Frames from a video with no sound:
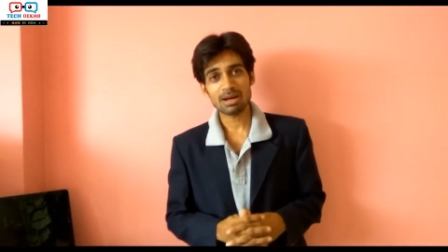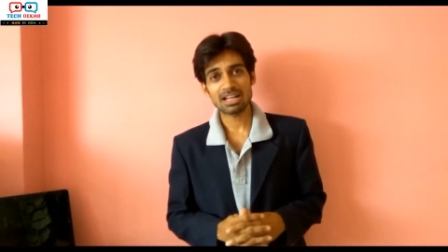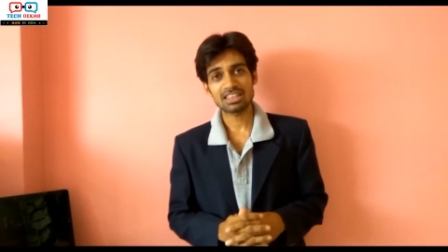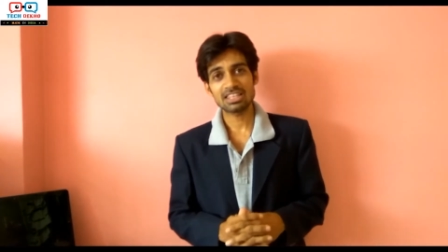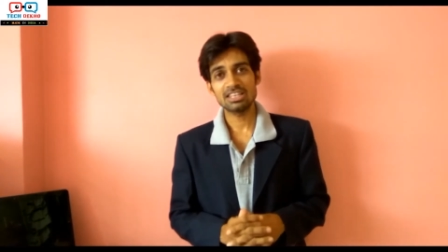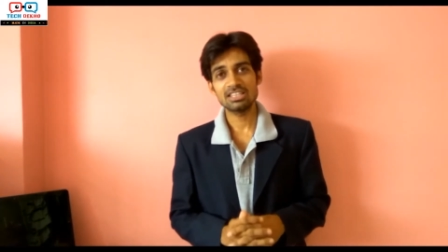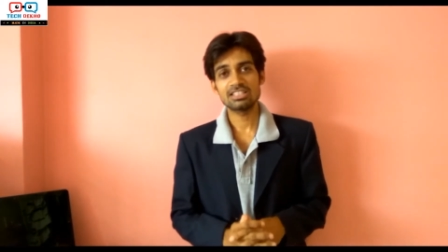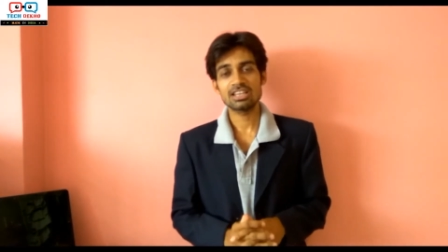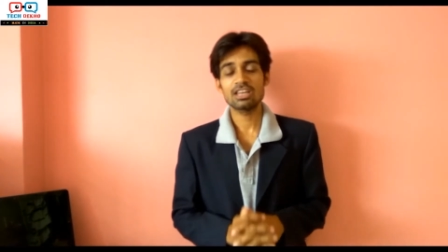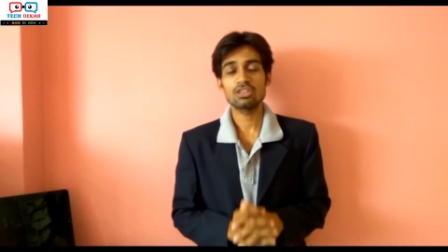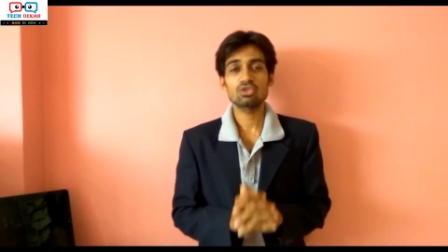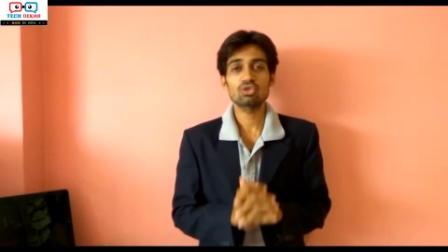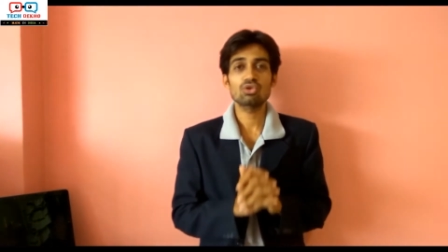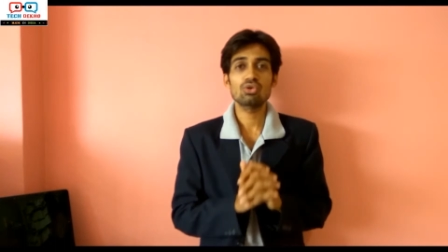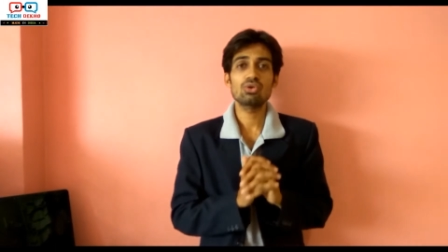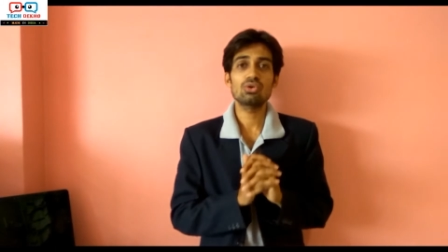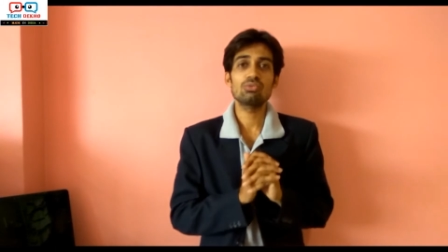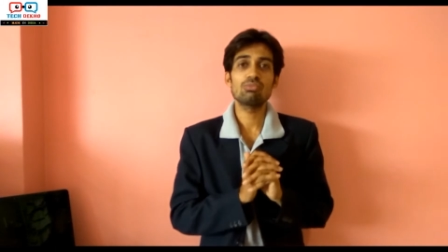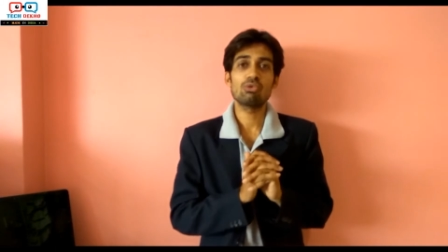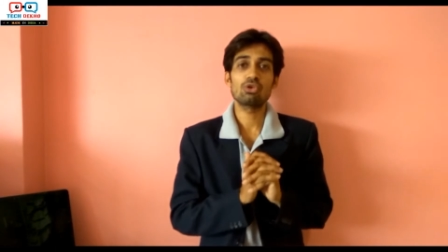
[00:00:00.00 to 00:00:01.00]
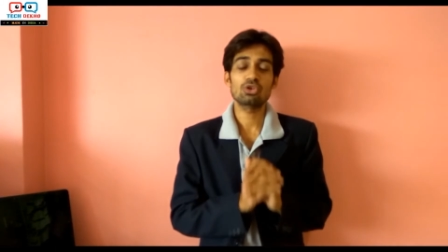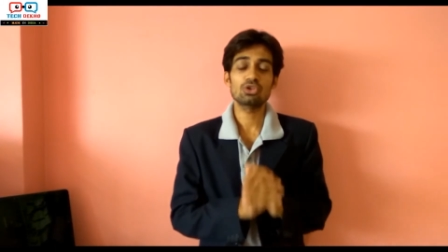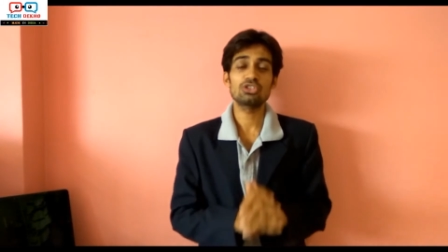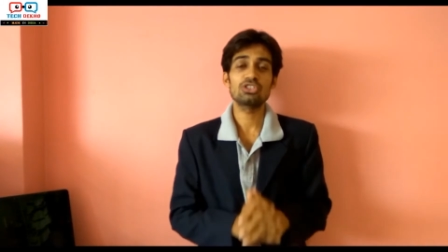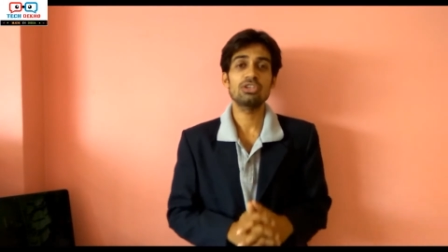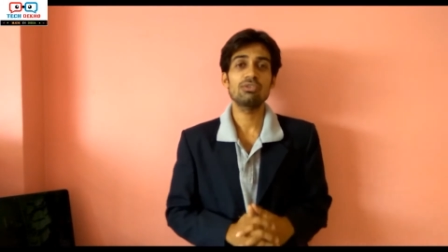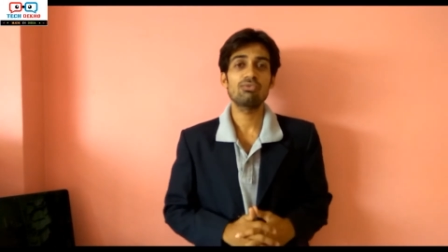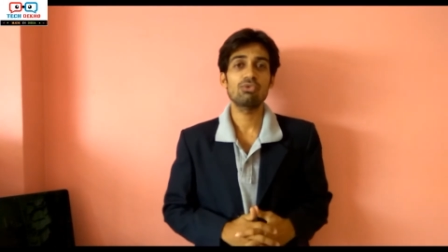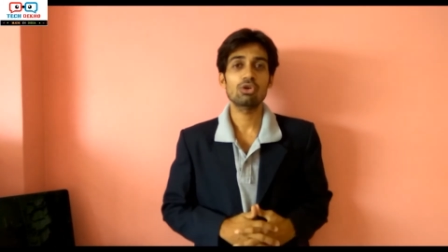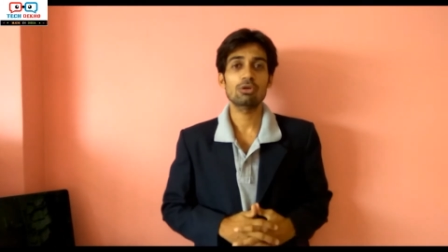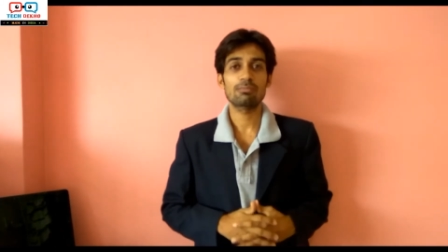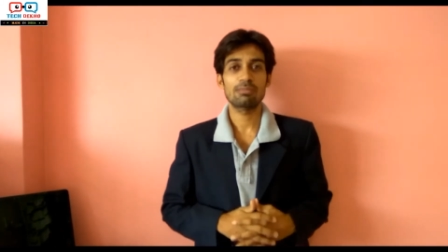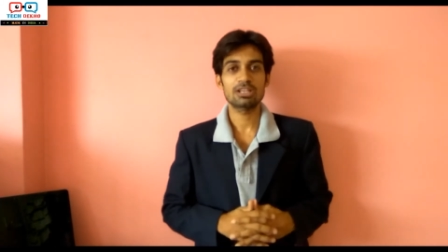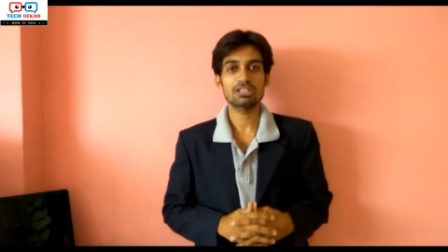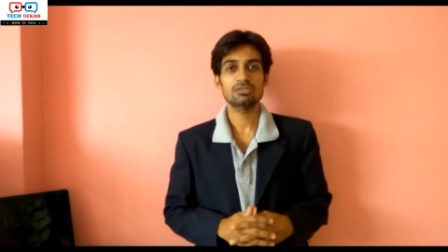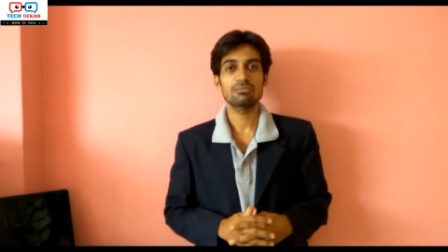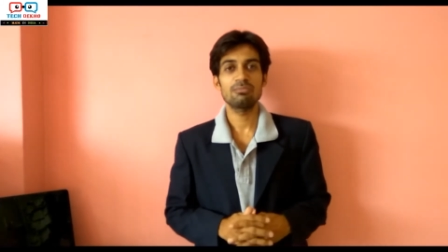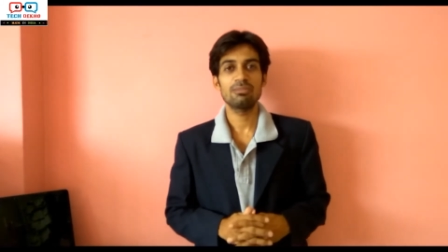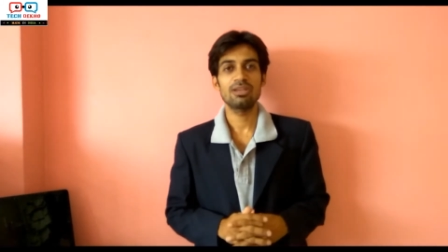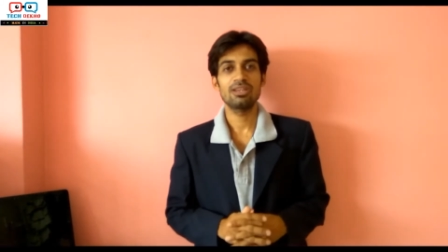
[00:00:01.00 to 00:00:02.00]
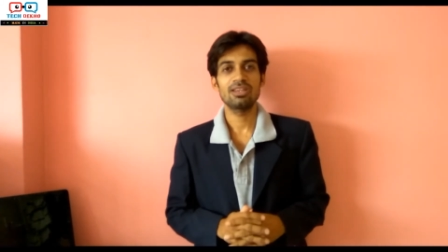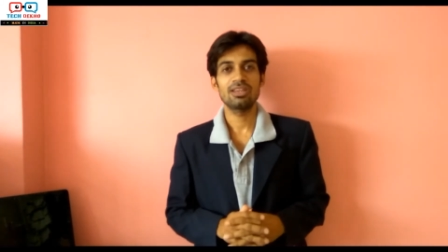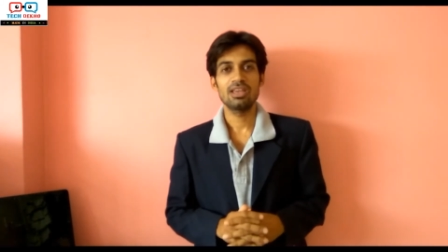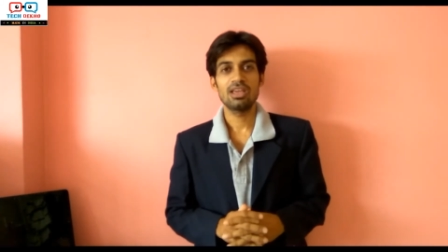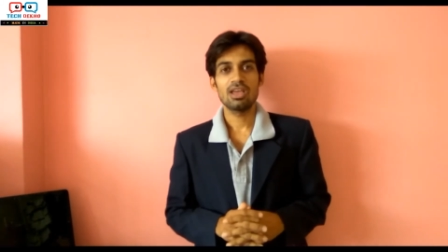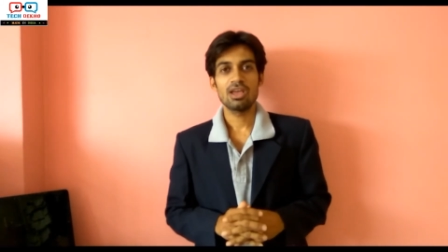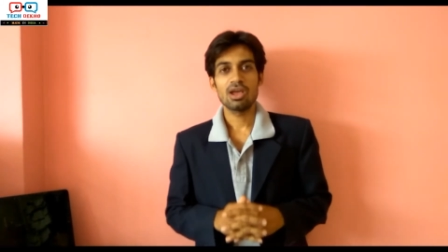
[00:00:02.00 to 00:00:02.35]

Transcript: बात की जाए तो मोटो जी फोर प्लस में